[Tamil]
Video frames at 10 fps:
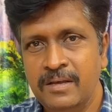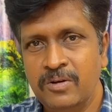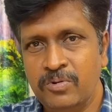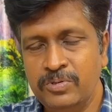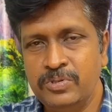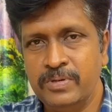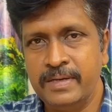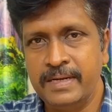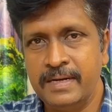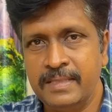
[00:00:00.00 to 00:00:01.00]
கொஞ்சம்
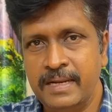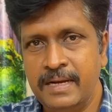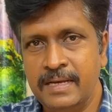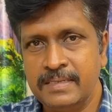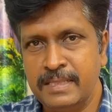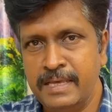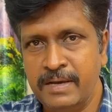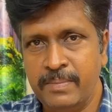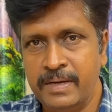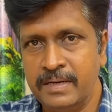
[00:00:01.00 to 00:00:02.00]
என்னன்னு தெரியல
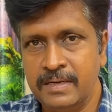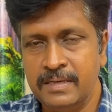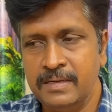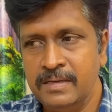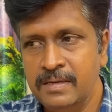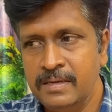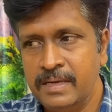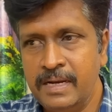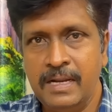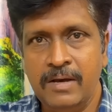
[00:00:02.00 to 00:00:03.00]
சந்தேகமாக இருக்குது
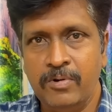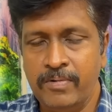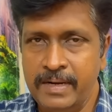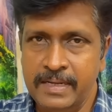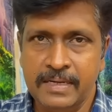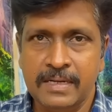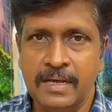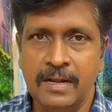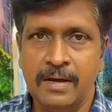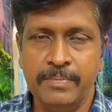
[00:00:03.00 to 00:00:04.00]
இல்லை வேலை
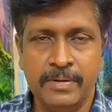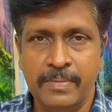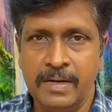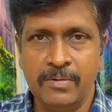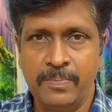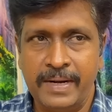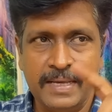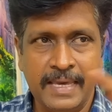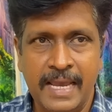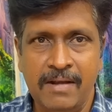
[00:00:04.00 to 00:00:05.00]
இருக்கிறாரா அப்படின்ற மாதிரிலாம் பல
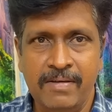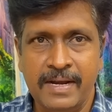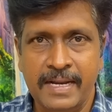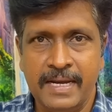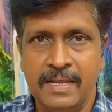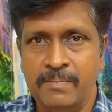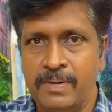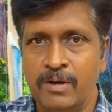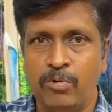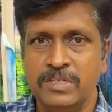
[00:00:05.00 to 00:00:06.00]
கேள்வி கணைகளையும்
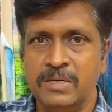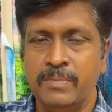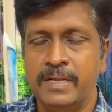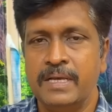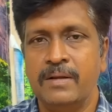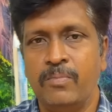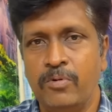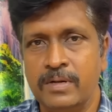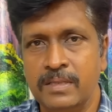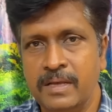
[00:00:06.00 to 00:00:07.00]
பல கொஷின் மார்க்கையும் நான்
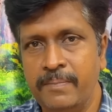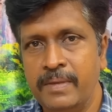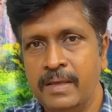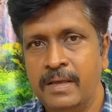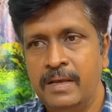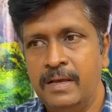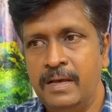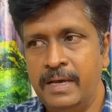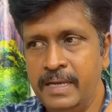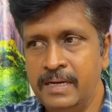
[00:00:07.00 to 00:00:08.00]
போட்டிருந்தேன்
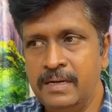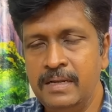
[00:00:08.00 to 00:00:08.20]
இன்று